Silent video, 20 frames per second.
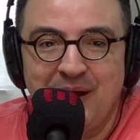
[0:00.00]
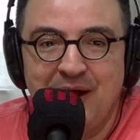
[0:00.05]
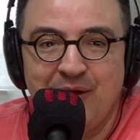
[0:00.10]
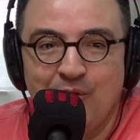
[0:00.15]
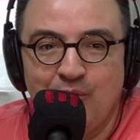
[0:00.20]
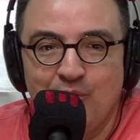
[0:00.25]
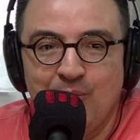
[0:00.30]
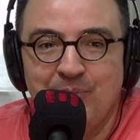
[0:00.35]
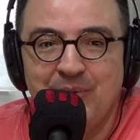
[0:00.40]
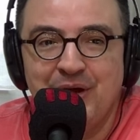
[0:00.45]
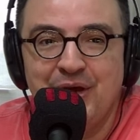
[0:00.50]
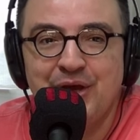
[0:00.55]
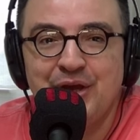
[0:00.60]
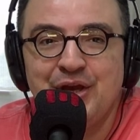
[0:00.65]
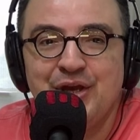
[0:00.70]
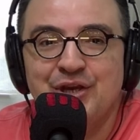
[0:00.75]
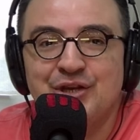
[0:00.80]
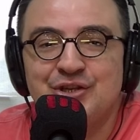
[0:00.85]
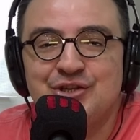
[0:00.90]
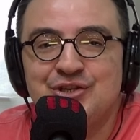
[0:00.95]
Arroba
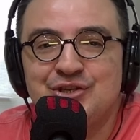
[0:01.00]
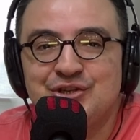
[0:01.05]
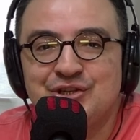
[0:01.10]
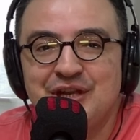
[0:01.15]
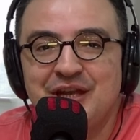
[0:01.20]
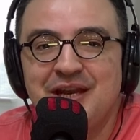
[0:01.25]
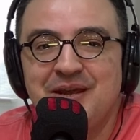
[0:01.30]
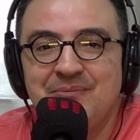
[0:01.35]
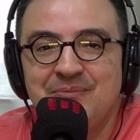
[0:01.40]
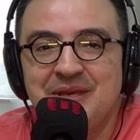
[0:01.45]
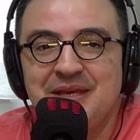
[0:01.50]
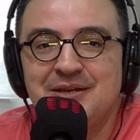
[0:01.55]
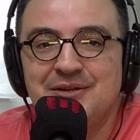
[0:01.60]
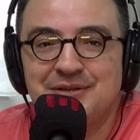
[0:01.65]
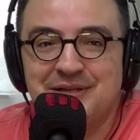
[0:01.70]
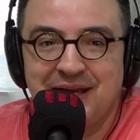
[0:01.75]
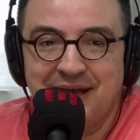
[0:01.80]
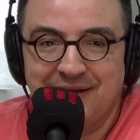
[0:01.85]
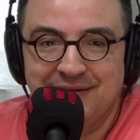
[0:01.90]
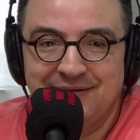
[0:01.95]

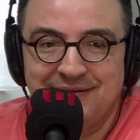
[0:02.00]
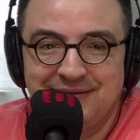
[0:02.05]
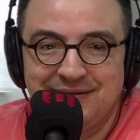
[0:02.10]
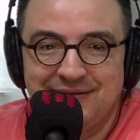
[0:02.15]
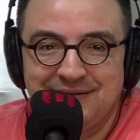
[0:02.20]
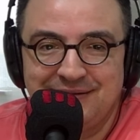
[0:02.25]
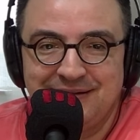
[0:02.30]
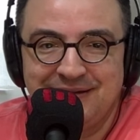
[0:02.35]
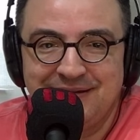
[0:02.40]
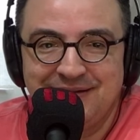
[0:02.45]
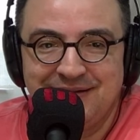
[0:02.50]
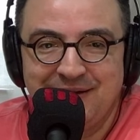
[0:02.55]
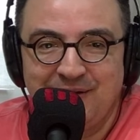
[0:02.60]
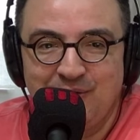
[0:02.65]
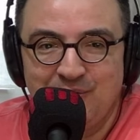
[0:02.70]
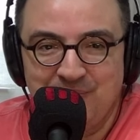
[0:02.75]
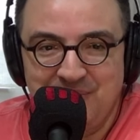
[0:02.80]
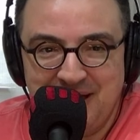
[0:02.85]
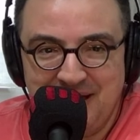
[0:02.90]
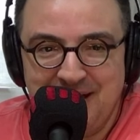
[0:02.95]
Jeremias Neto. Tá
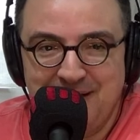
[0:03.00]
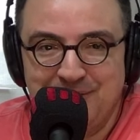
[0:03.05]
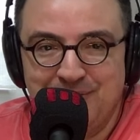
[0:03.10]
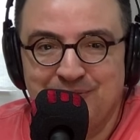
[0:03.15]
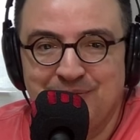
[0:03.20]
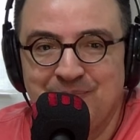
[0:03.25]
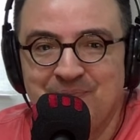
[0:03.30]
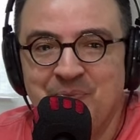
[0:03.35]
combinado?